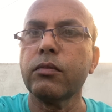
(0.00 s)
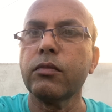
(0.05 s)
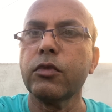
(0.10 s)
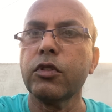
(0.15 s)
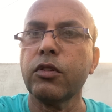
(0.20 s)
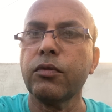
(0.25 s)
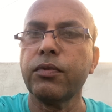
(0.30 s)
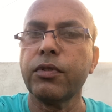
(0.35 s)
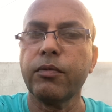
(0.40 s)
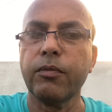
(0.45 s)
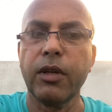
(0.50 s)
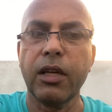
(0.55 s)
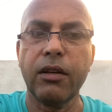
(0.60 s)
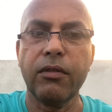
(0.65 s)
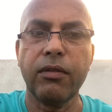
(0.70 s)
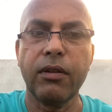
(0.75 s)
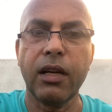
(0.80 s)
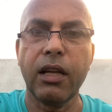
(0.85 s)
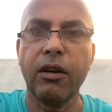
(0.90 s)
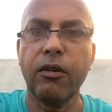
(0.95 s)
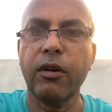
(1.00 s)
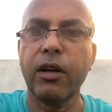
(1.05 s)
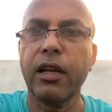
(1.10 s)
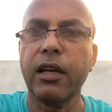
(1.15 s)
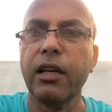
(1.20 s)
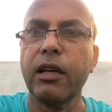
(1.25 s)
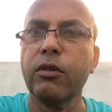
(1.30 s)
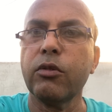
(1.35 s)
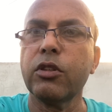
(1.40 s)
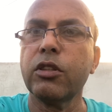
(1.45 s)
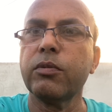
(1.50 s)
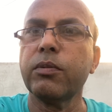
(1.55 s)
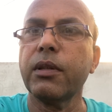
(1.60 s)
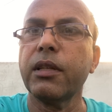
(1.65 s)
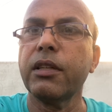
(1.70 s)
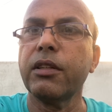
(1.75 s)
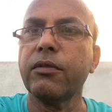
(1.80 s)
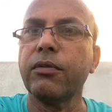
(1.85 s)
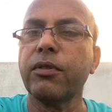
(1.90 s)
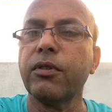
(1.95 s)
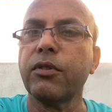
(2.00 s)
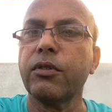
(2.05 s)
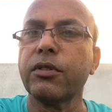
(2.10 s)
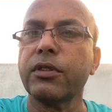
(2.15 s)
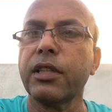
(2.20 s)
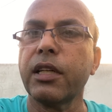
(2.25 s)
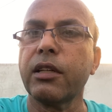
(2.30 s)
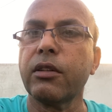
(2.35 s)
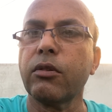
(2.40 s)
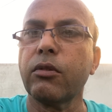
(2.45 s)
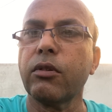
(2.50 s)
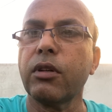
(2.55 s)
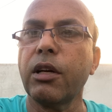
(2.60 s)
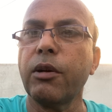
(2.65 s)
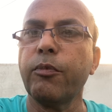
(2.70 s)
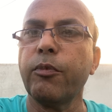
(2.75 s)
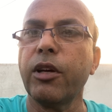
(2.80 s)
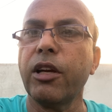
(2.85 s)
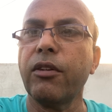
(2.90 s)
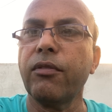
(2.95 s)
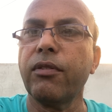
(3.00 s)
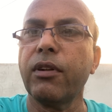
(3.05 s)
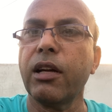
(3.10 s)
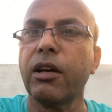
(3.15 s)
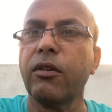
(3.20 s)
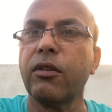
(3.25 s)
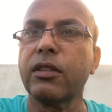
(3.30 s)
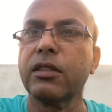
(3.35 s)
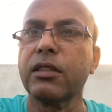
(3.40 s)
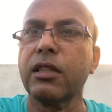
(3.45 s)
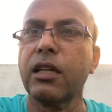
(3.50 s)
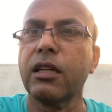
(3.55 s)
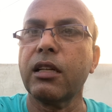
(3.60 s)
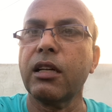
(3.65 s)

जो फीमेल फ्लावर है उस पर ही फ्रूट सेट होगा मेल फ्लावर्स का